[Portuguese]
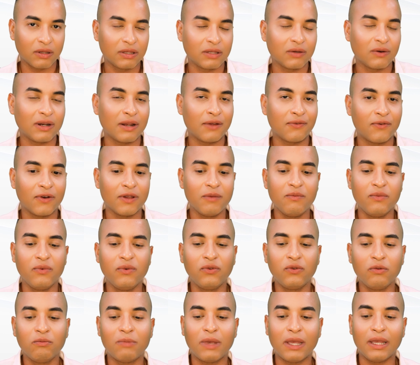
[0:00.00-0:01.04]
Então ela foi
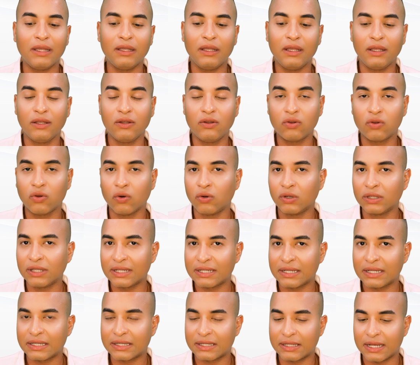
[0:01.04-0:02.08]
muito bem em
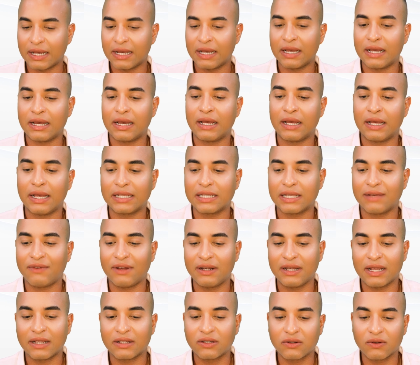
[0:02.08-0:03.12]
todas as, as
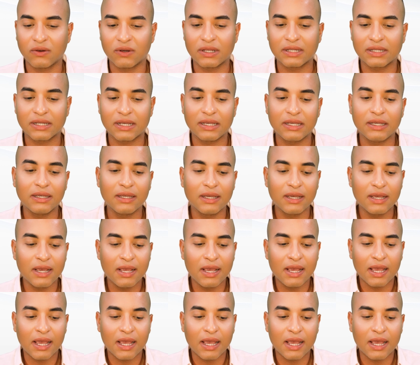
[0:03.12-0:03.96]
avaliações aí.